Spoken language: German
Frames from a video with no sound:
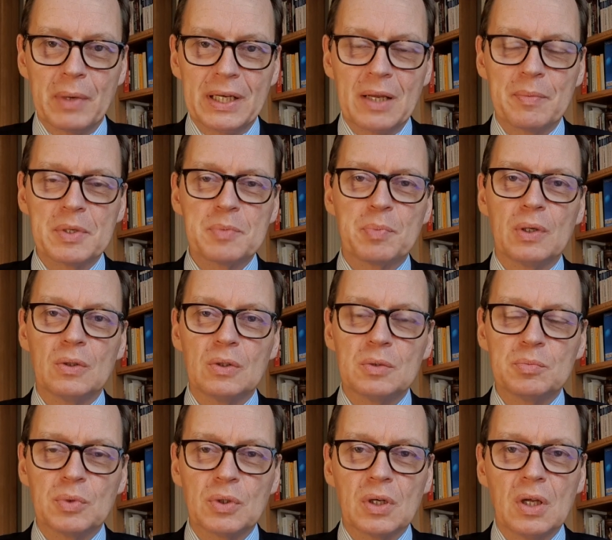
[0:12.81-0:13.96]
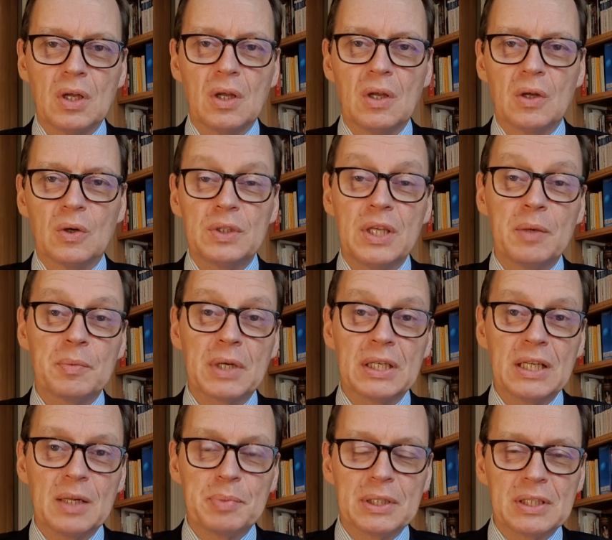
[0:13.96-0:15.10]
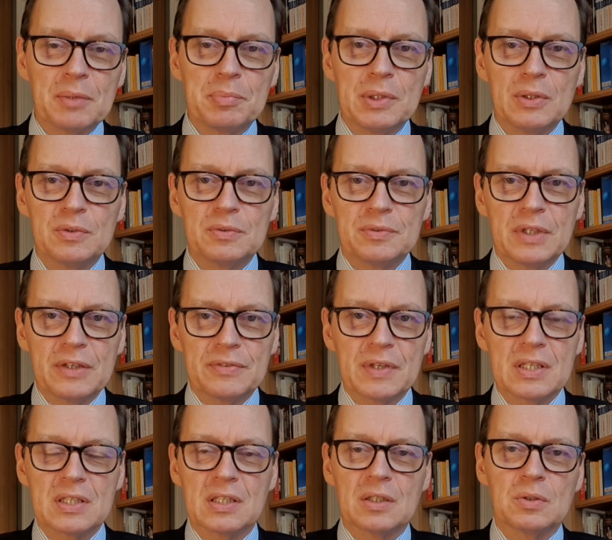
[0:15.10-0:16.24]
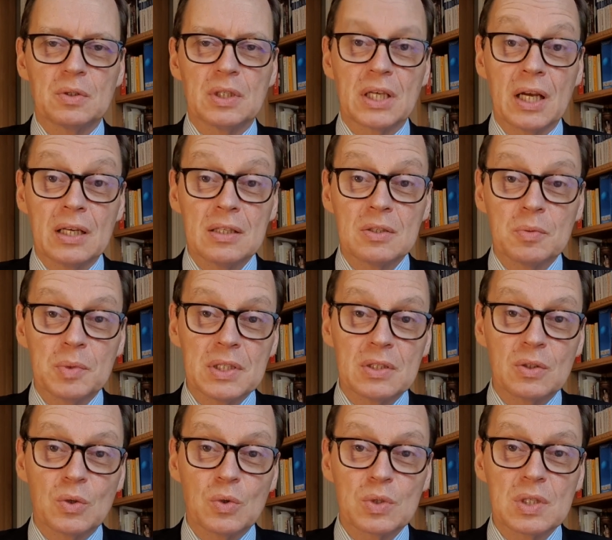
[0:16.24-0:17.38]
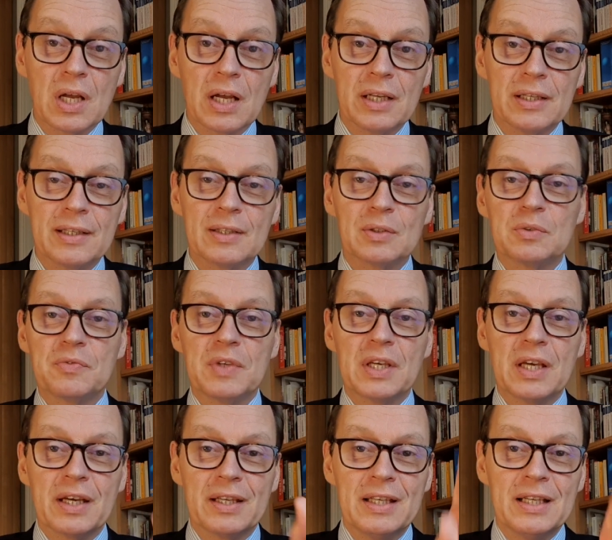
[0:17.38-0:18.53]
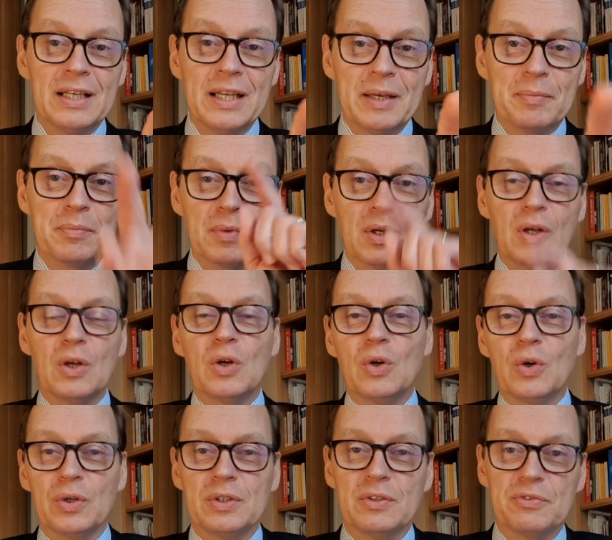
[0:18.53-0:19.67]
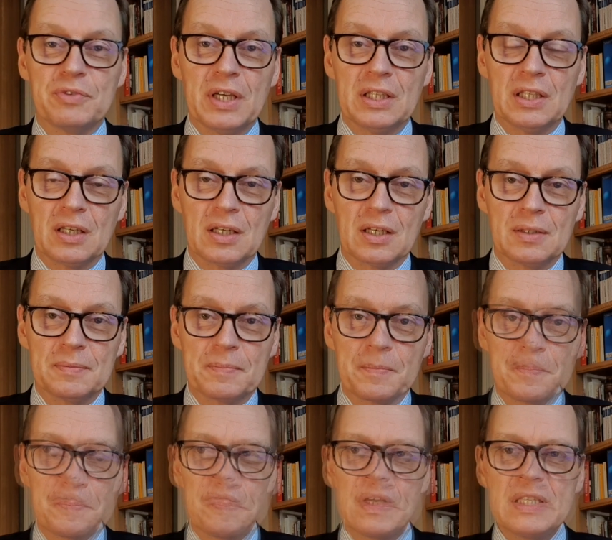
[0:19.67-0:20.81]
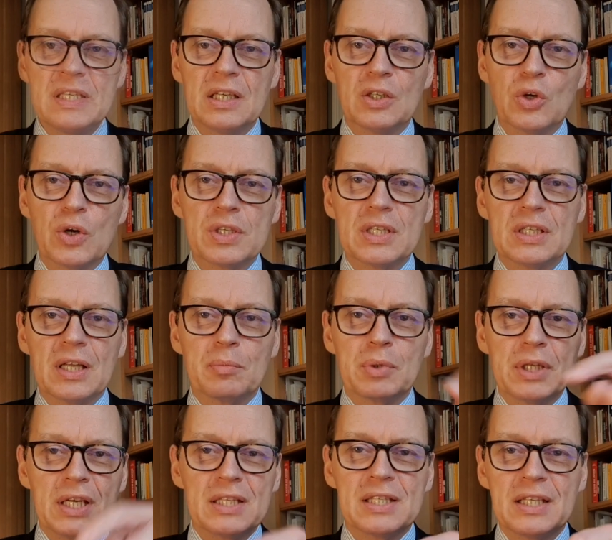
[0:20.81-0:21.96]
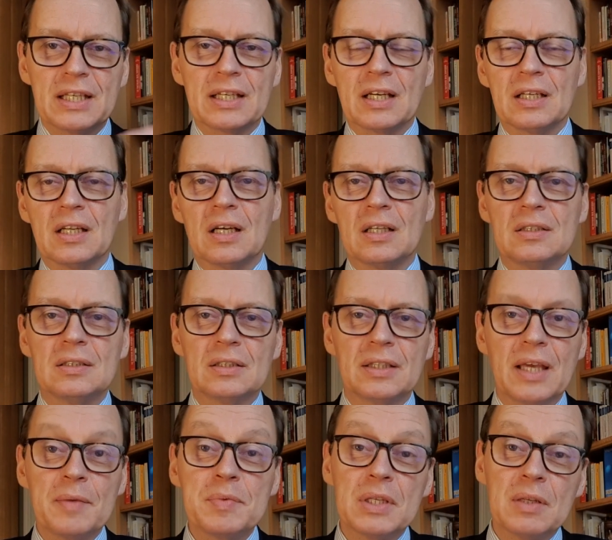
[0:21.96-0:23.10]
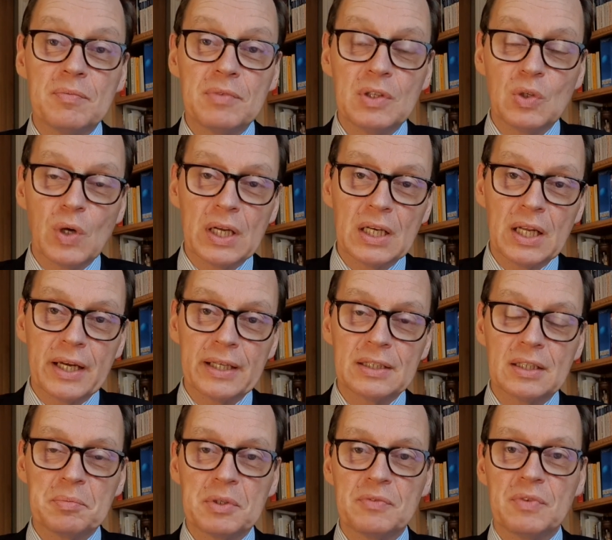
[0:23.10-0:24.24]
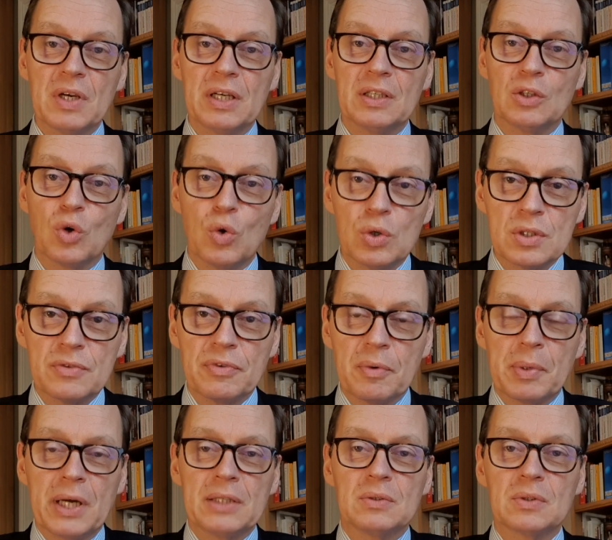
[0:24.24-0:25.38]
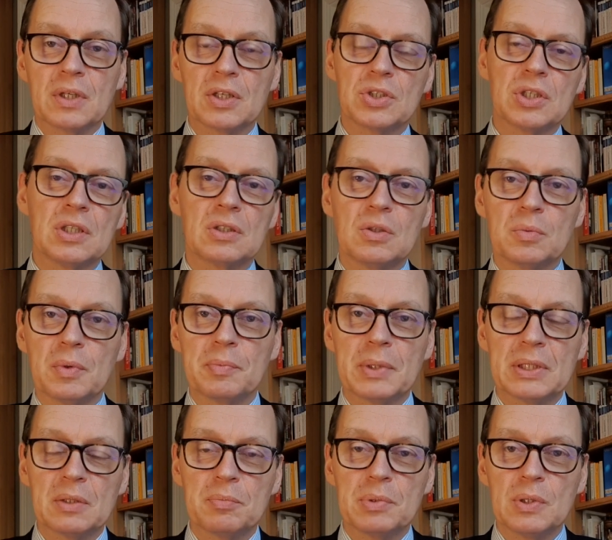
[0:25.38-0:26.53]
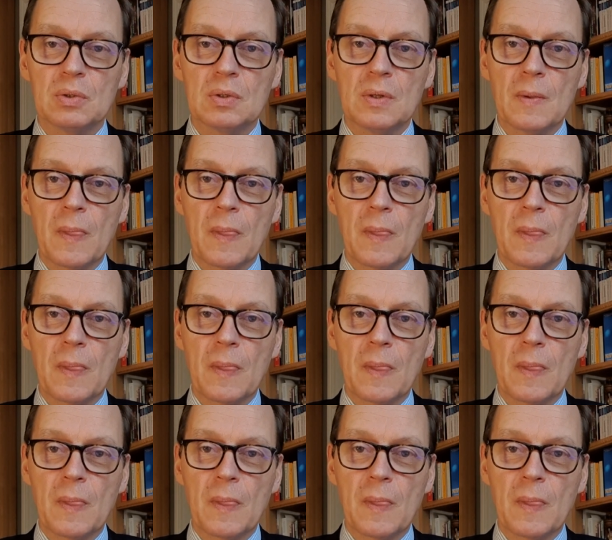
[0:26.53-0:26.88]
Mein Name ist Paul Oldenburg und hier im Kanal Pater Pio erfahren Sie natürlich alles über diesen großen Heiligen und wie er Ihr Leben heute verändern kann. Wenn Sie hier neu sind, abonnieren Sie den Kanal, geben Sie dem Video ein Like, damit wir eine große Verbreitung der Geschichten über Pater Pio